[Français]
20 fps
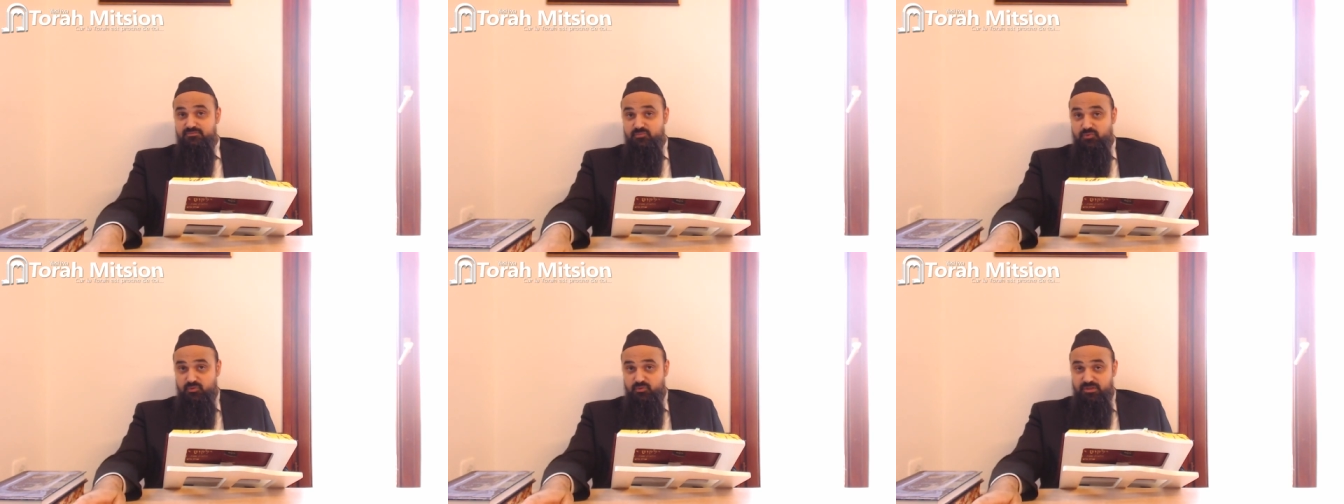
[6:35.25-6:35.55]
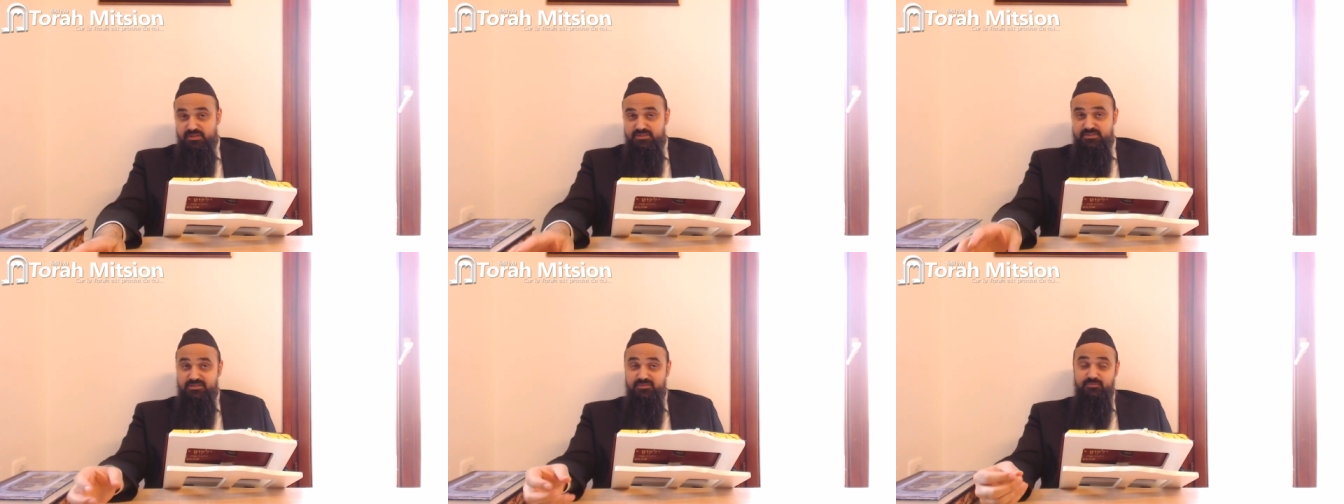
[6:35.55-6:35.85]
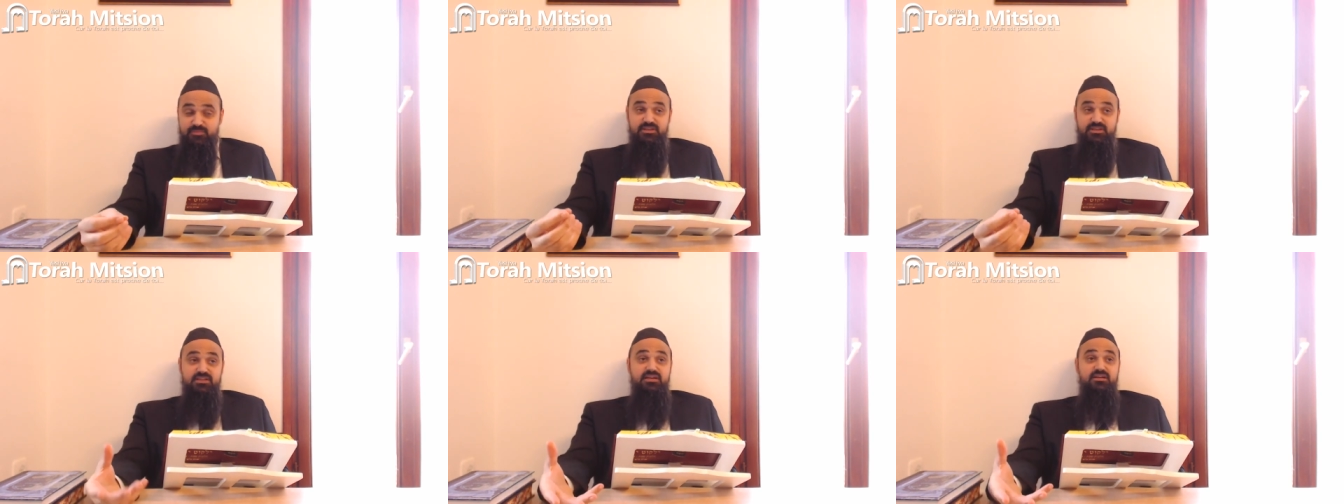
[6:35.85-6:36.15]
Pourquoi C'est
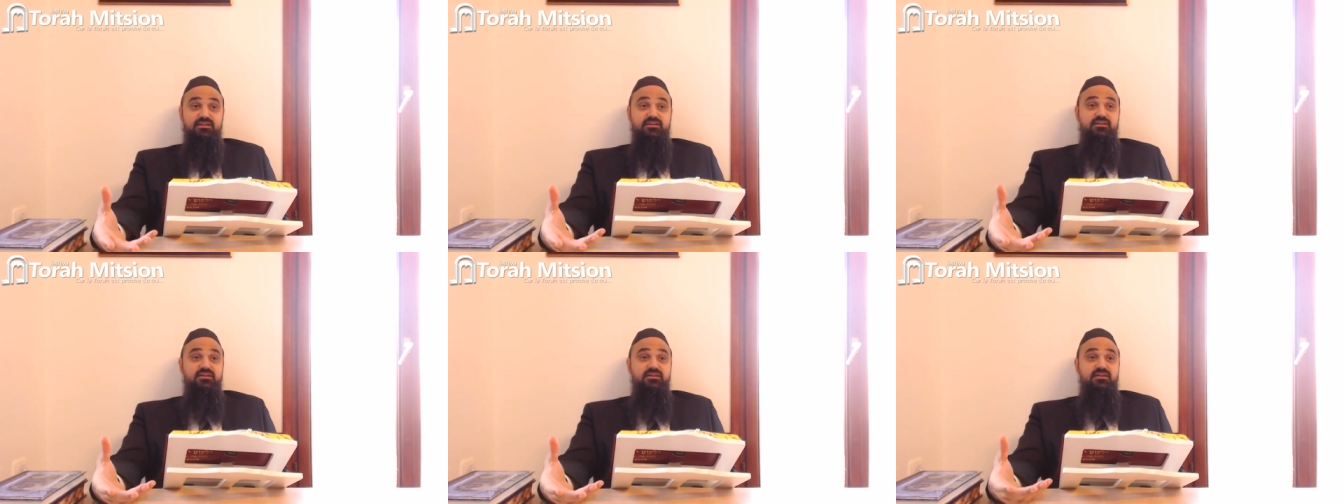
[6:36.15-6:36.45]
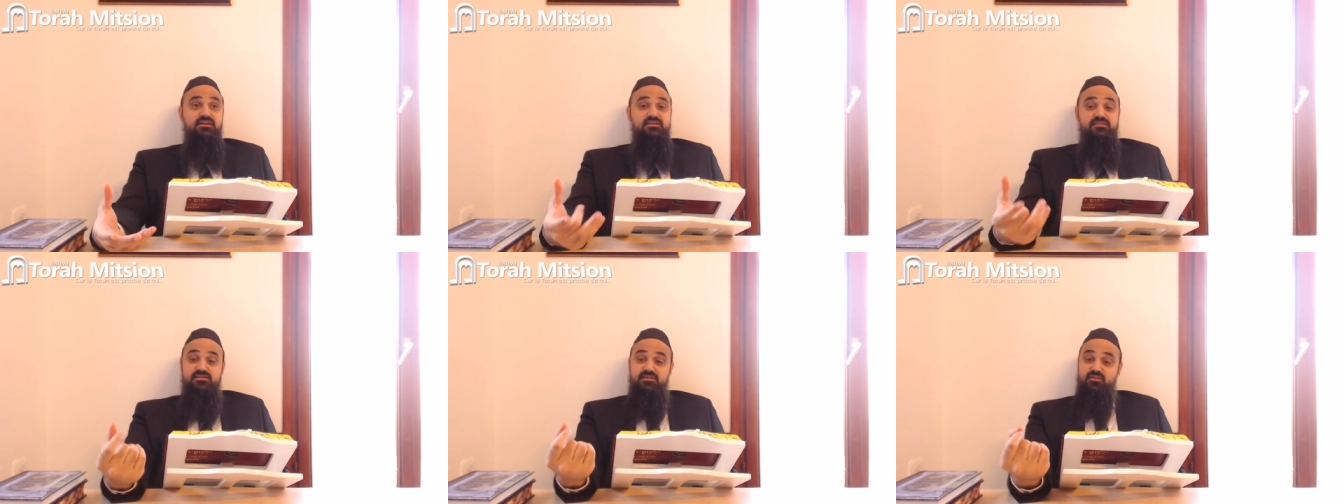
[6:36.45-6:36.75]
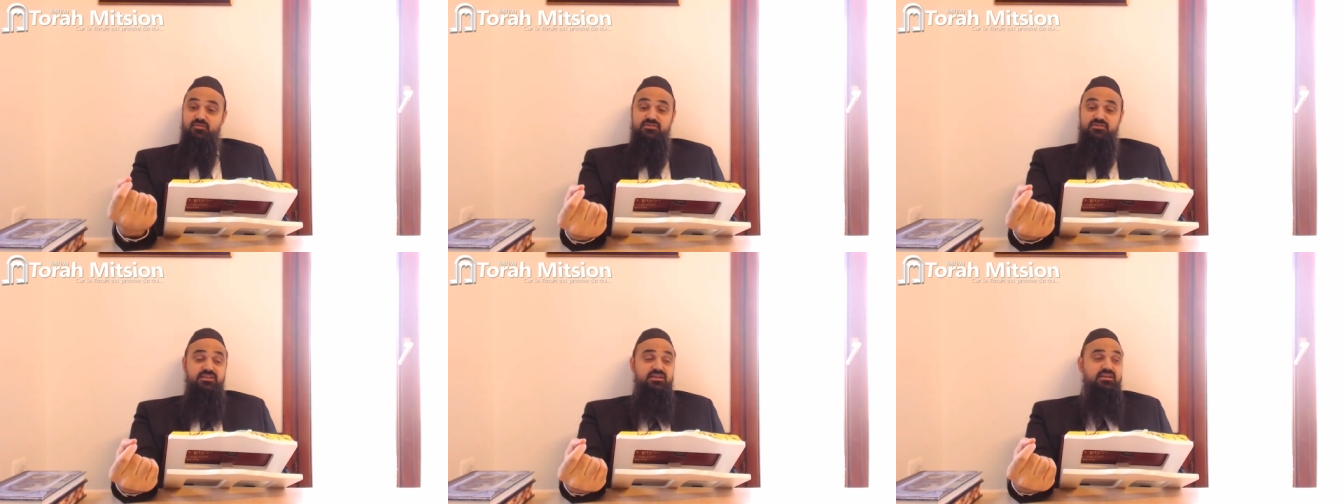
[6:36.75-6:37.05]
une biria. C'est
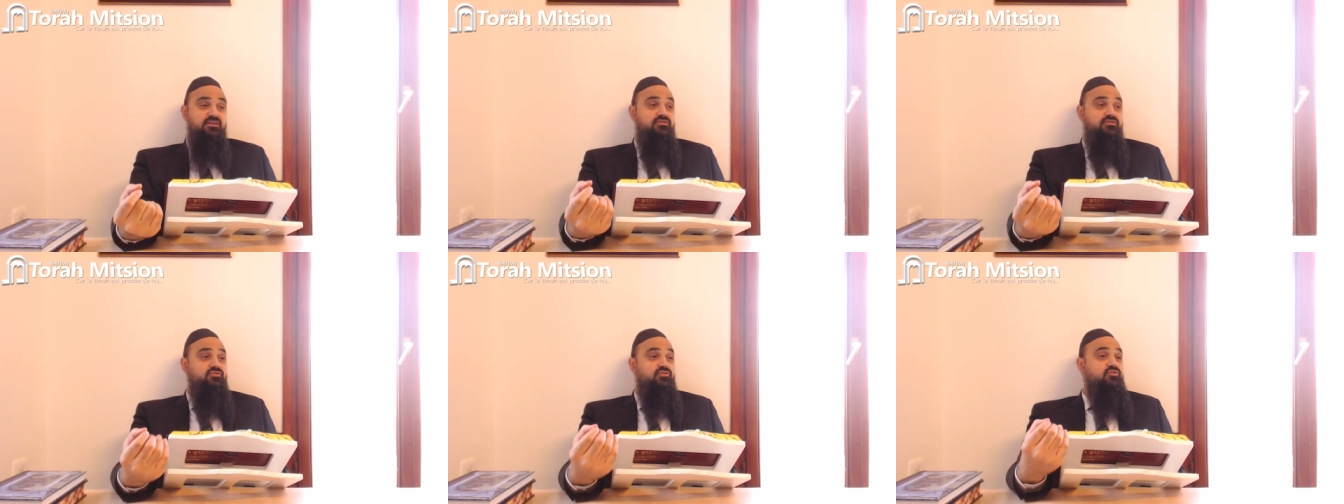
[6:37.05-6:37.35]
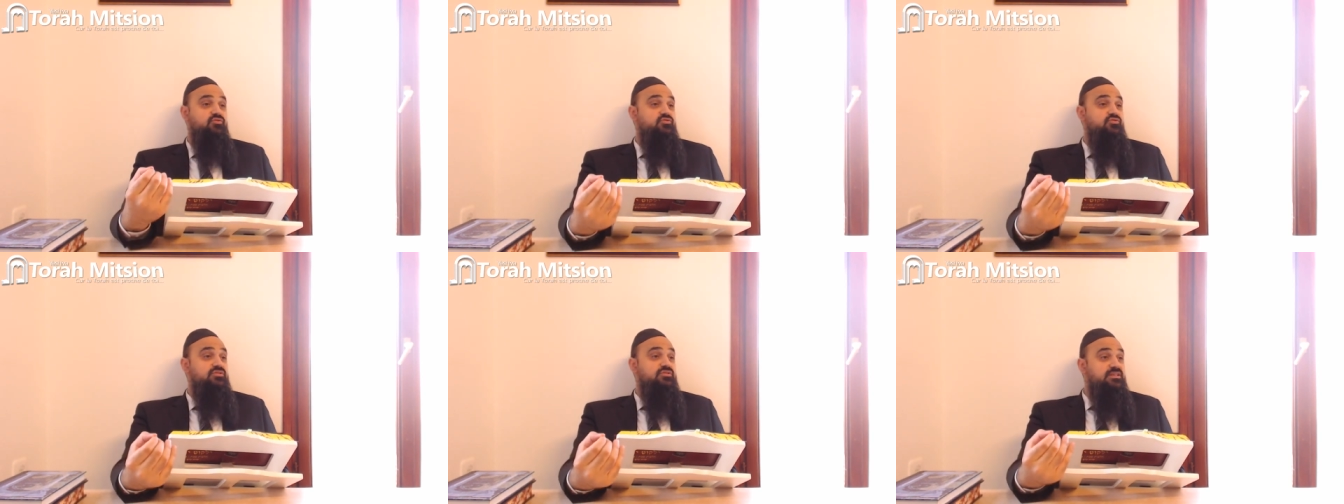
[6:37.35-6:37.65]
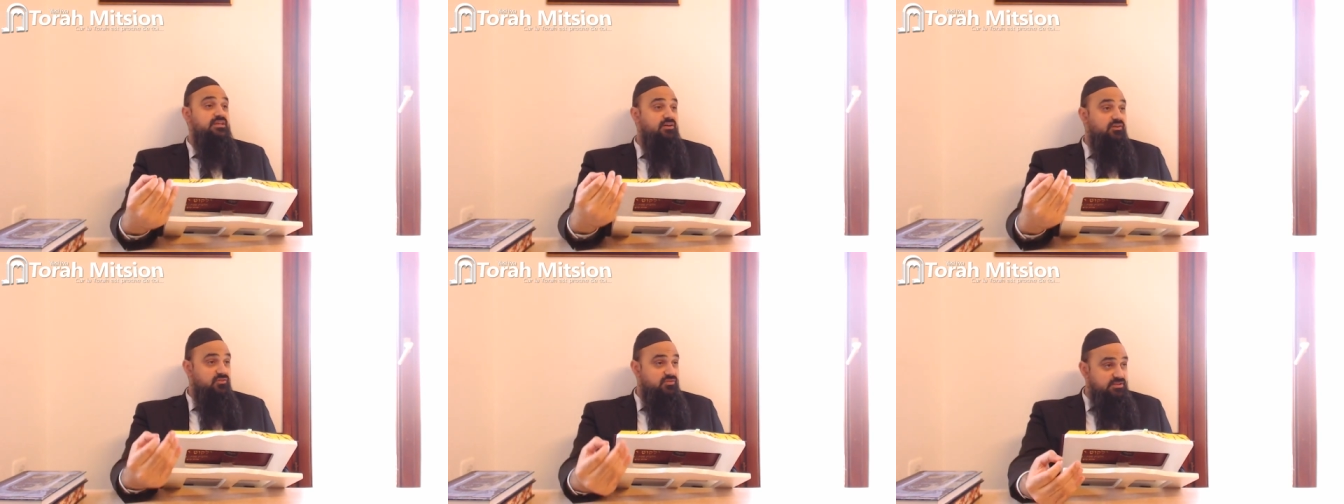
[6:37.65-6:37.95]
entier, sur une chose
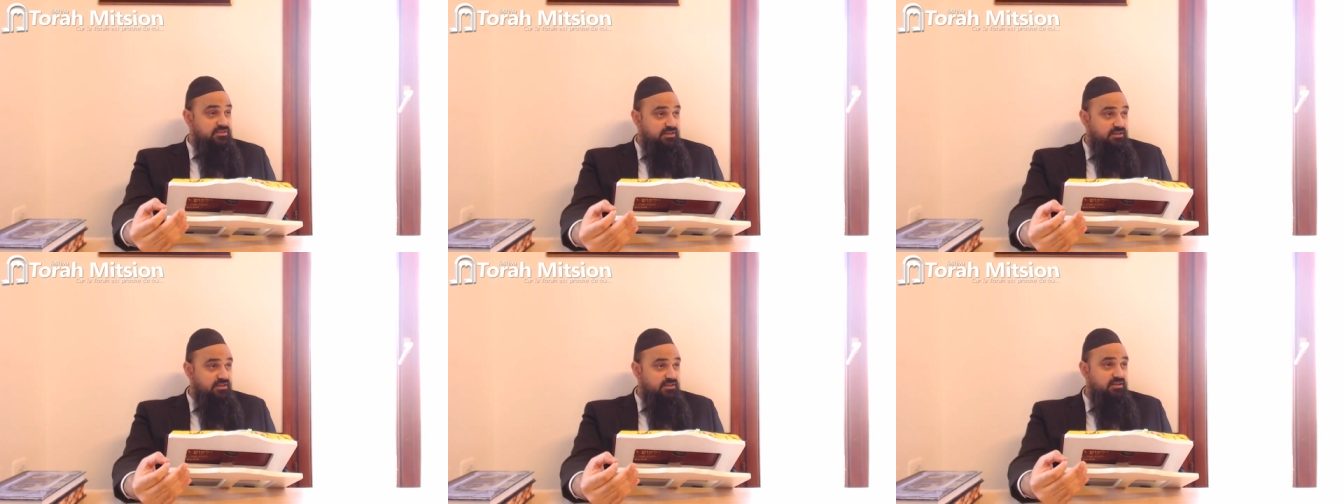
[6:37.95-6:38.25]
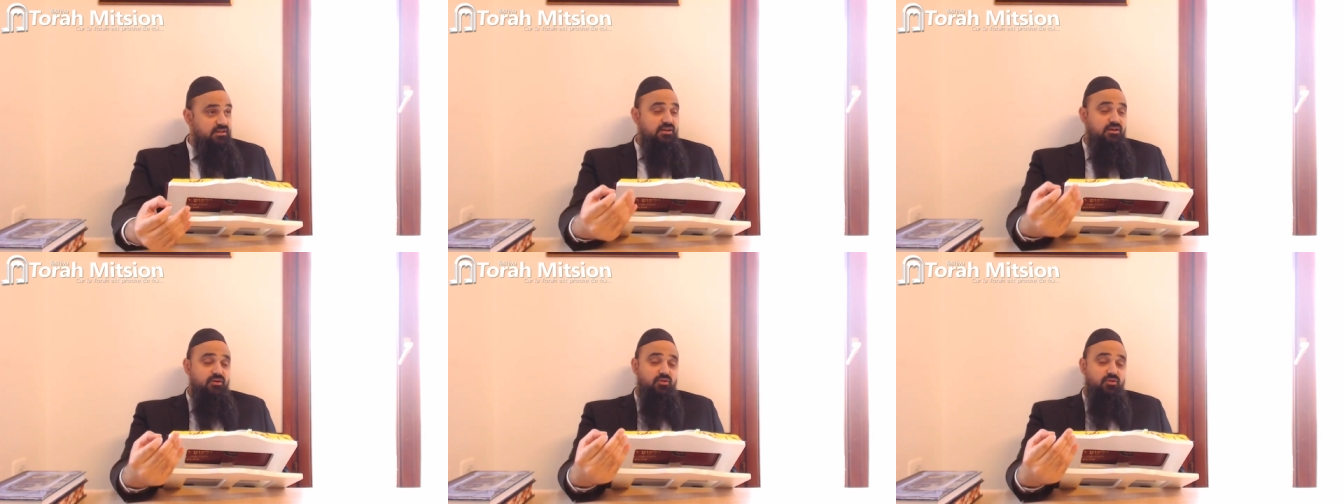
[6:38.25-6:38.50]
qui est entière,